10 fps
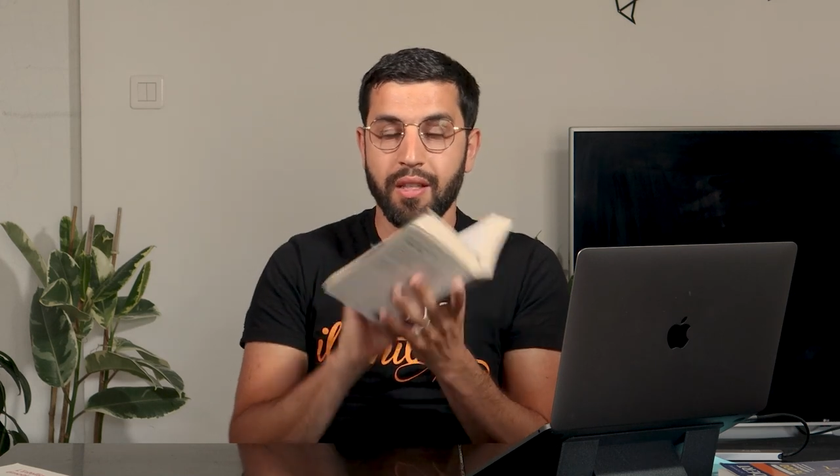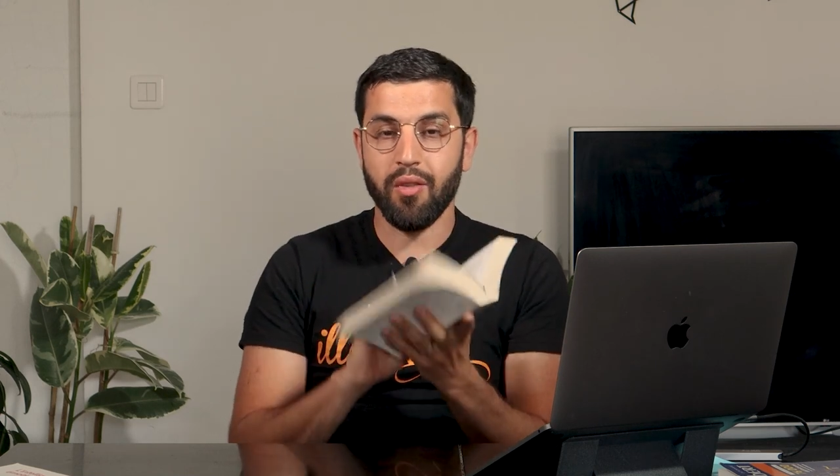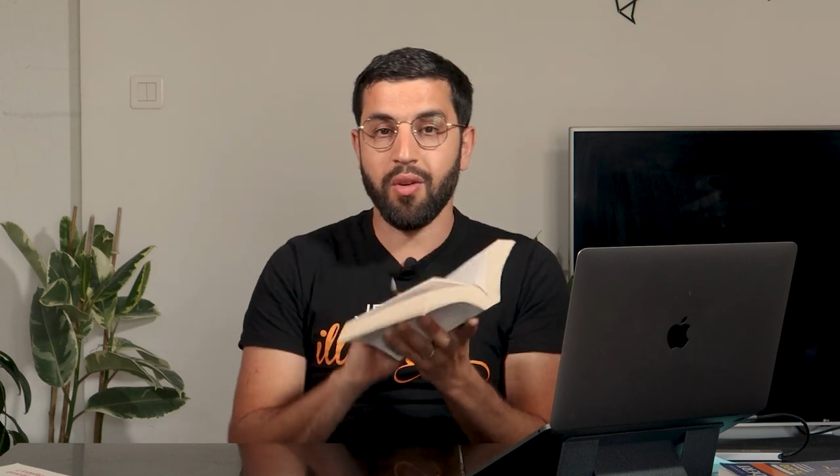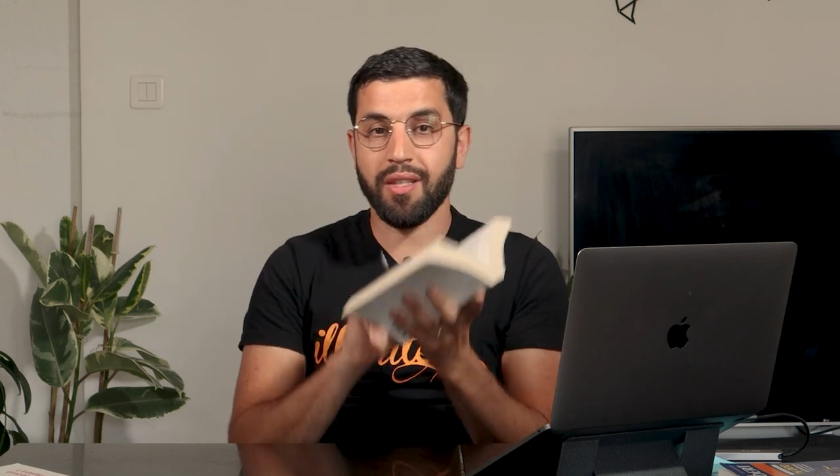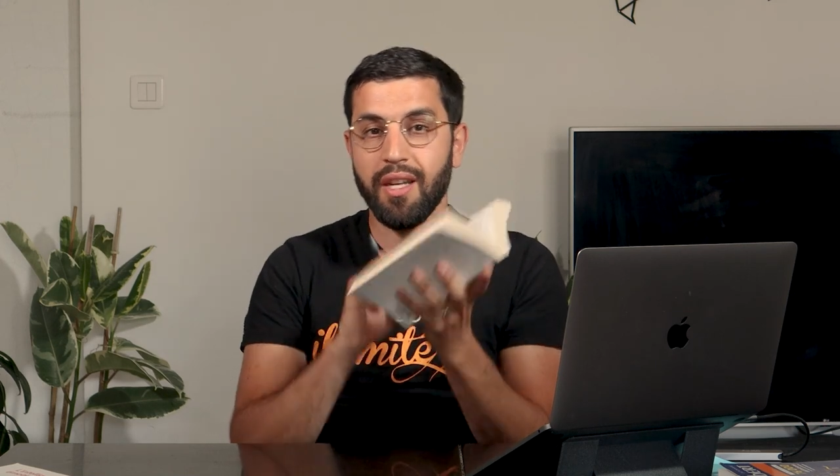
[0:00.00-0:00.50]

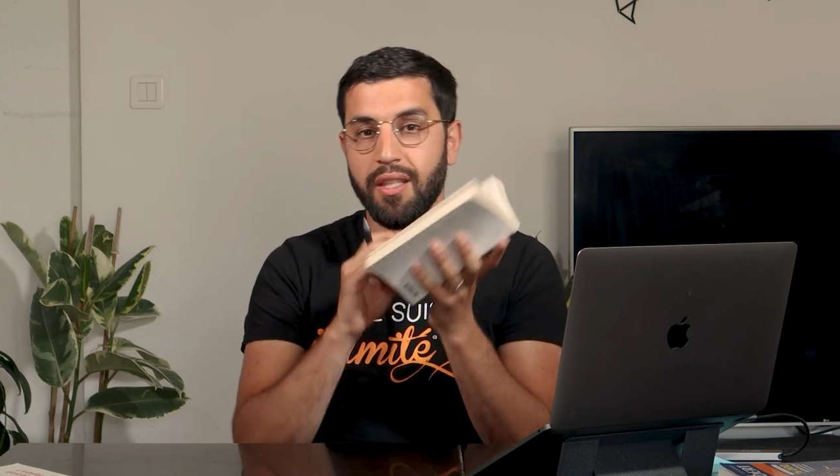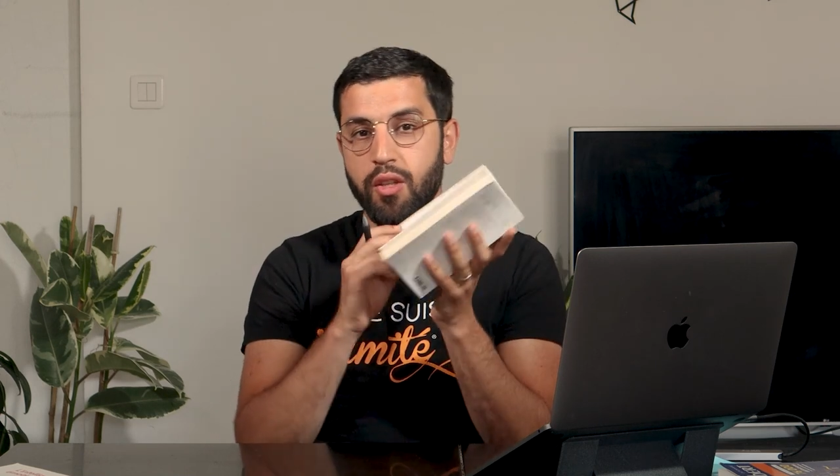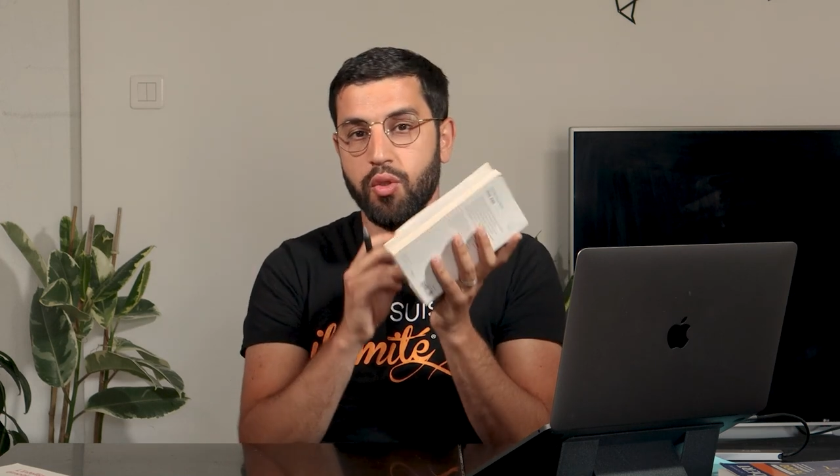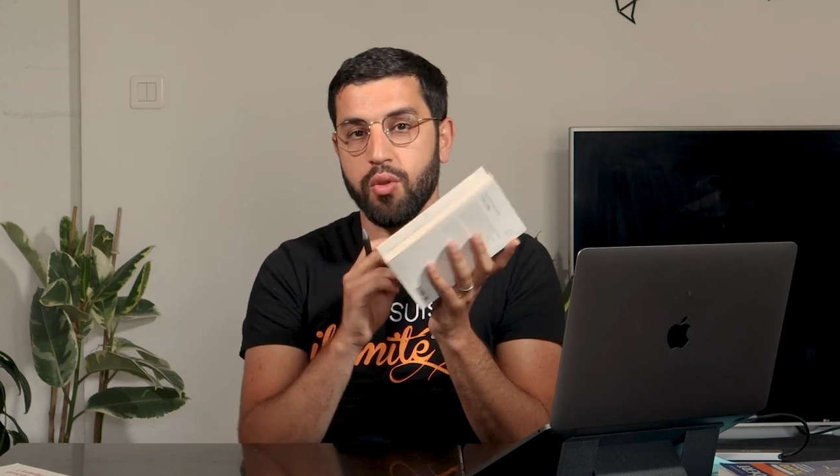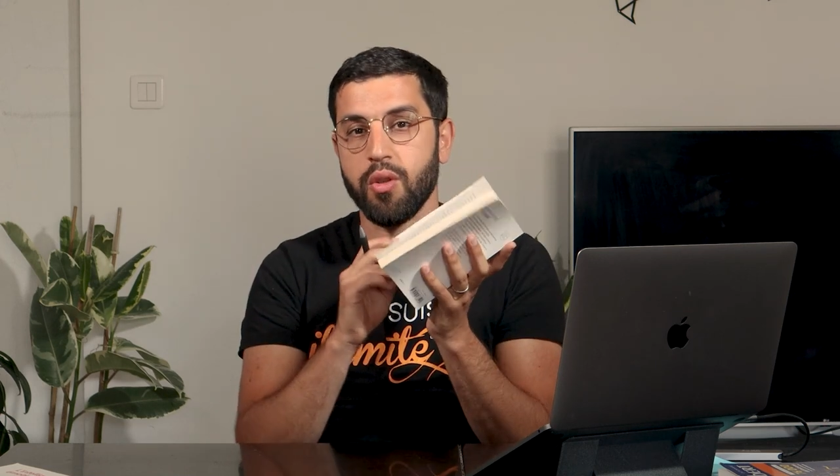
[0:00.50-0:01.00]
Donc, ça, c'est
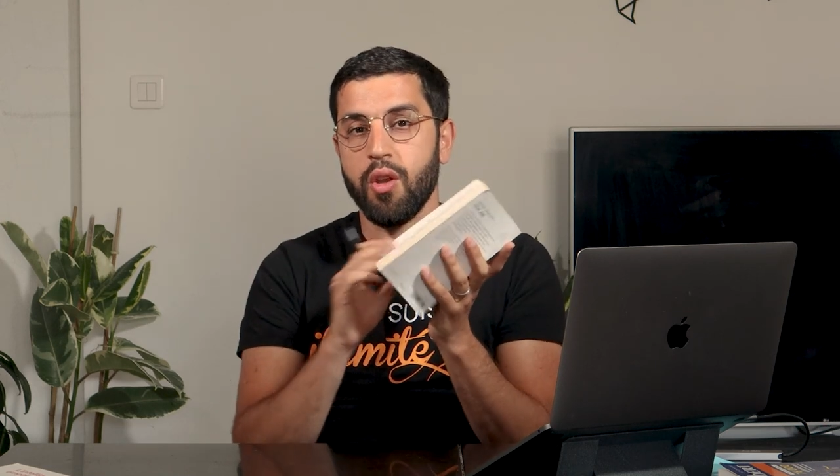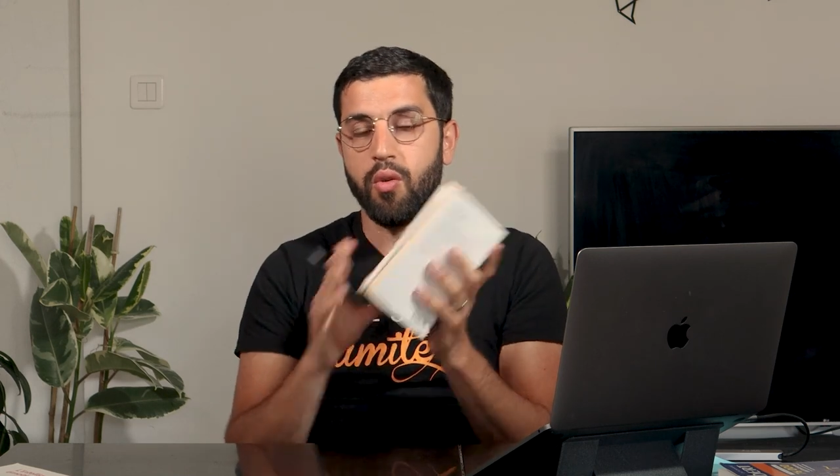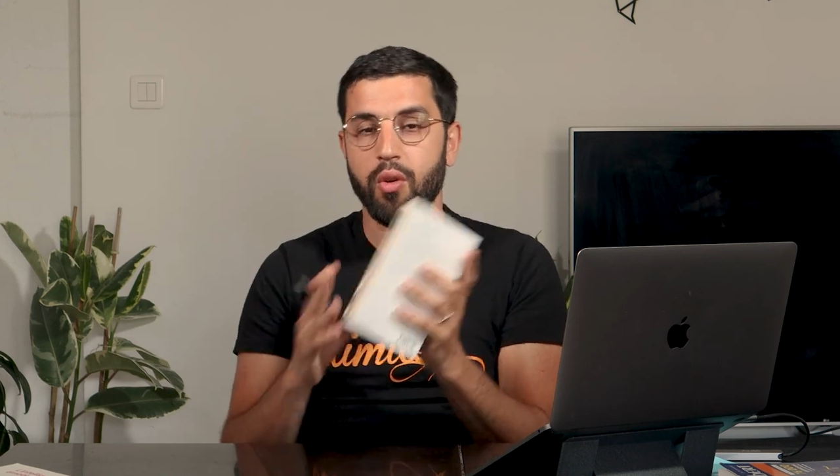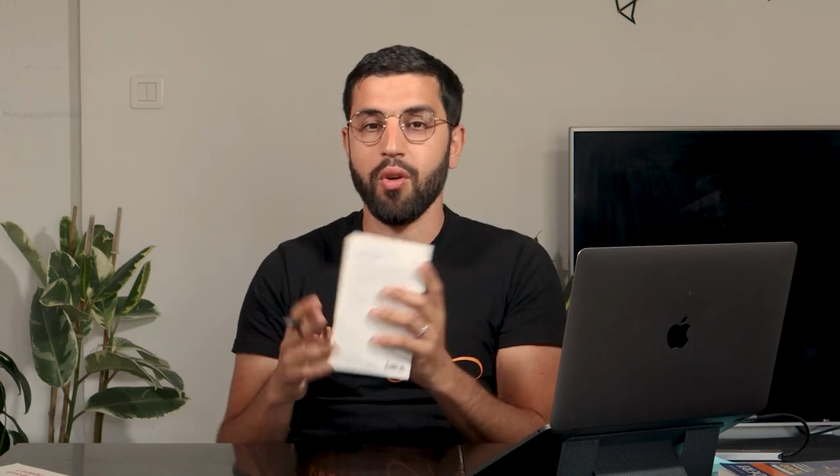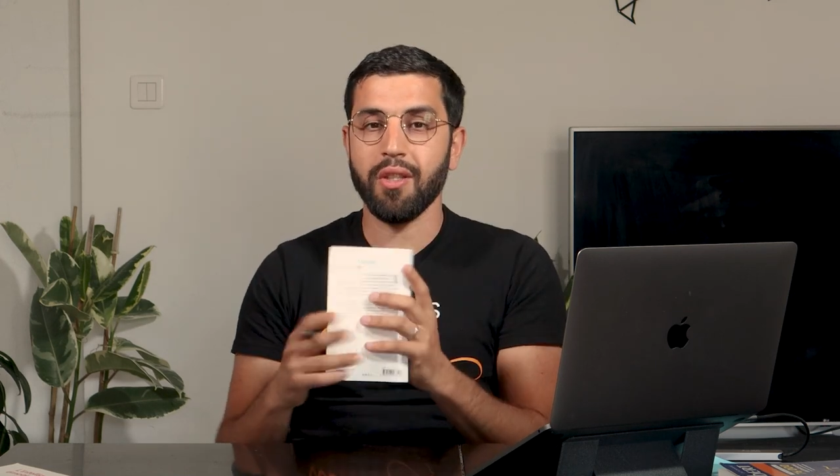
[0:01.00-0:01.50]
une chose.
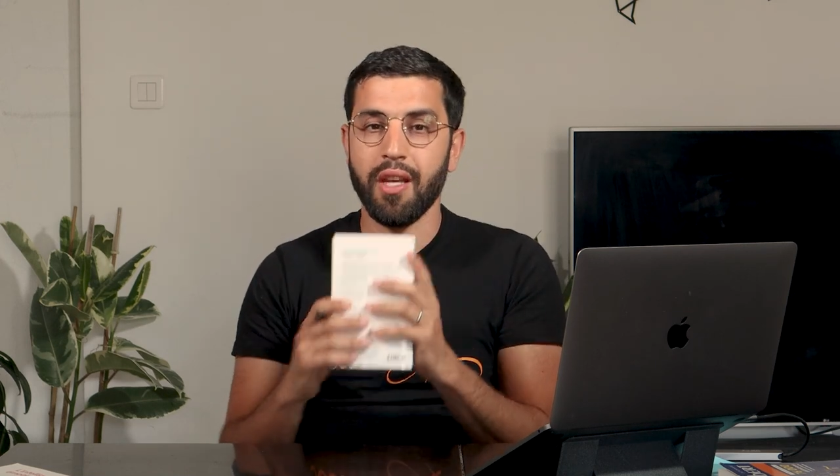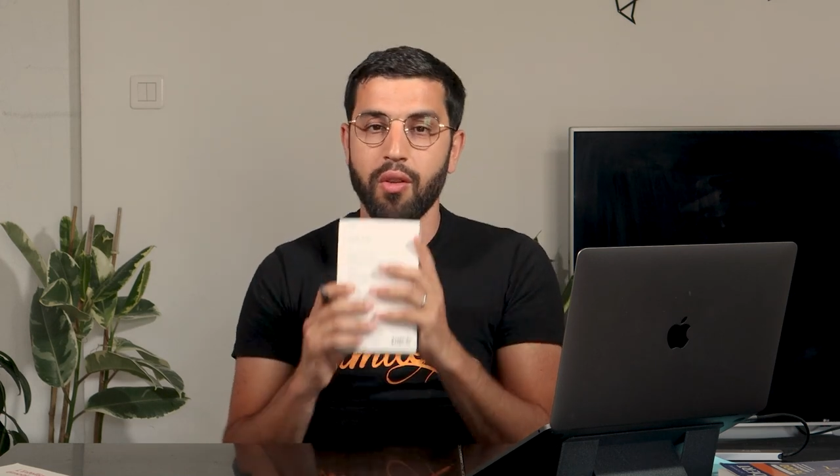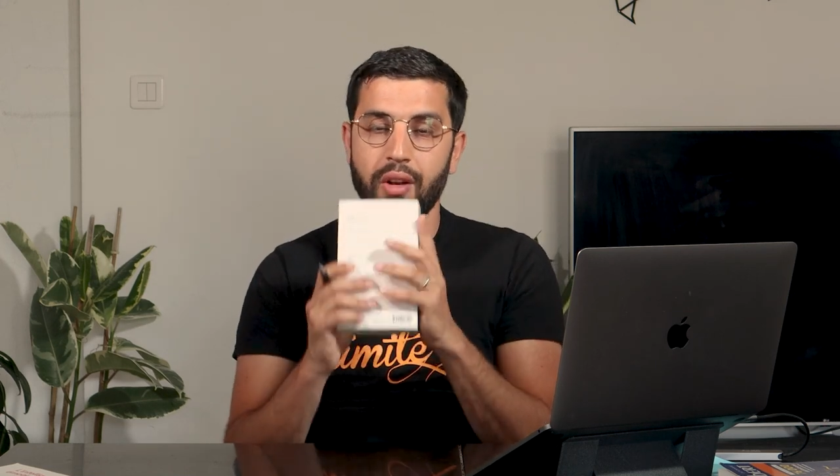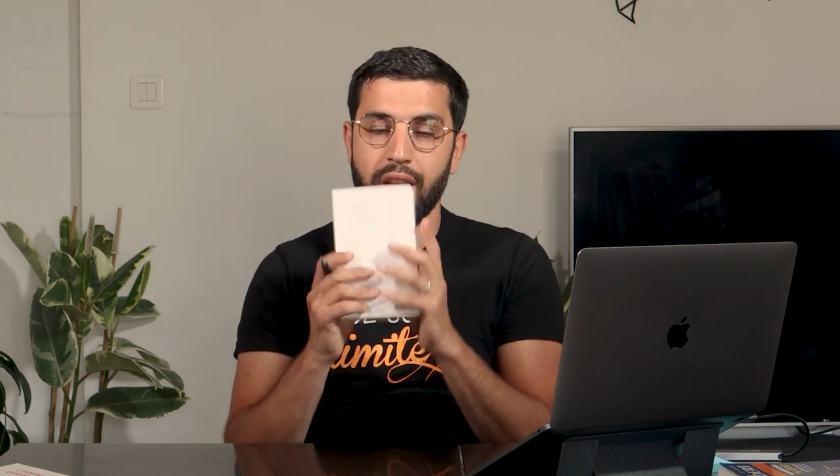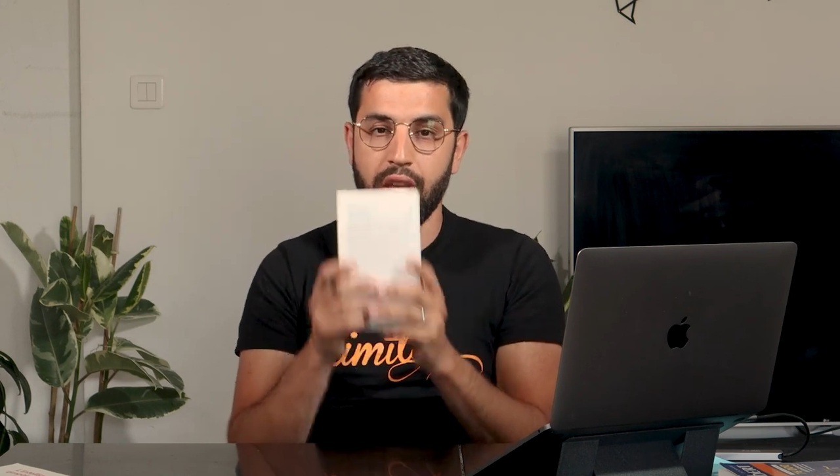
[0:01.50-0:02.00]
Donc,
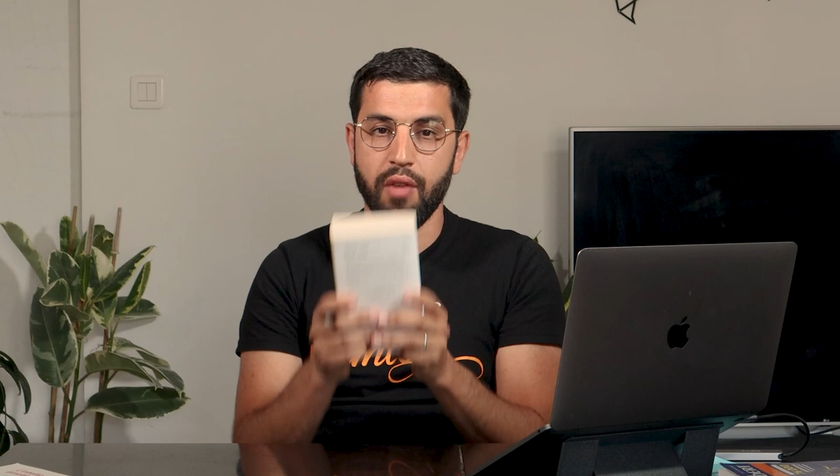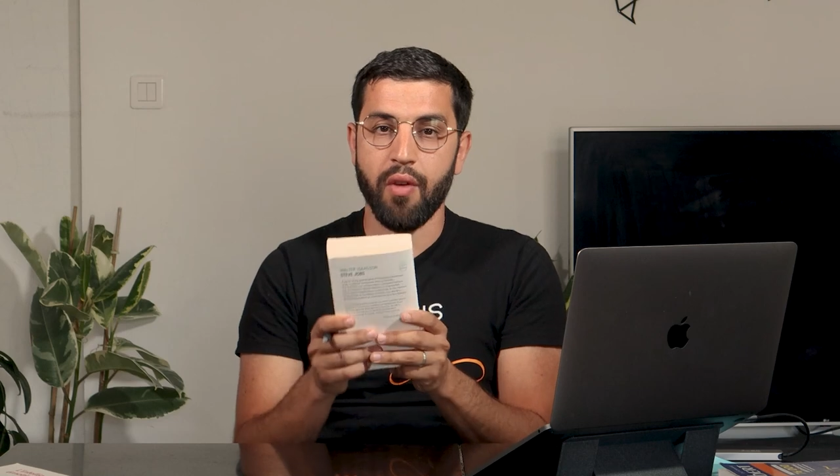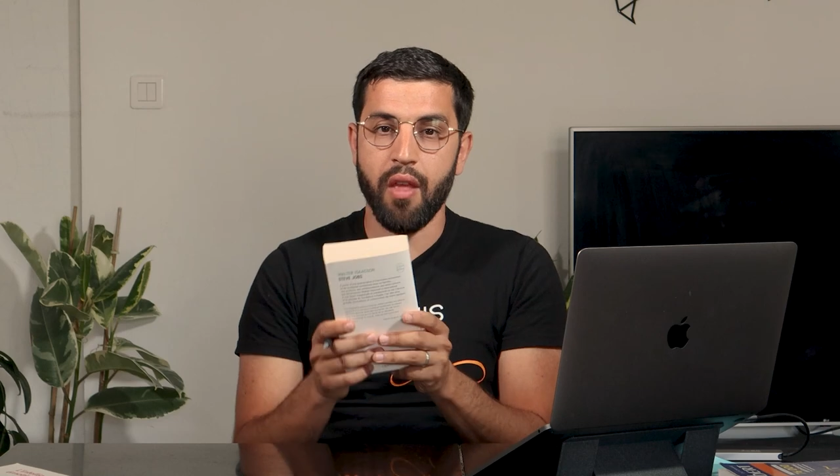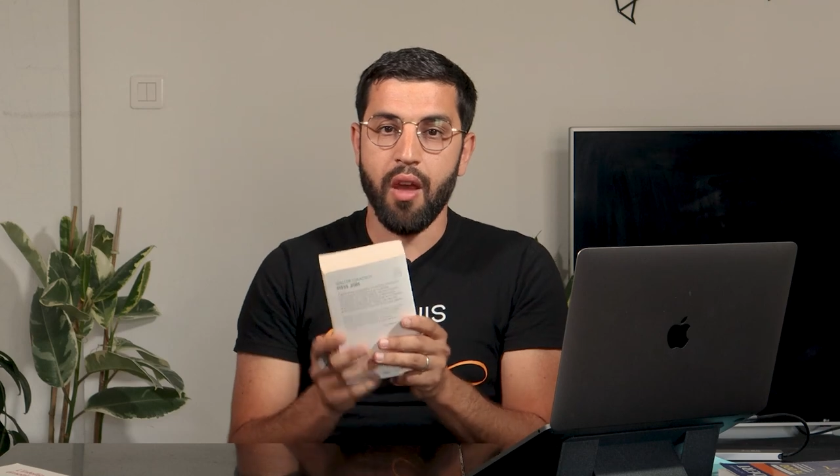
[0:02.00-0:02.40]
concernant les livres,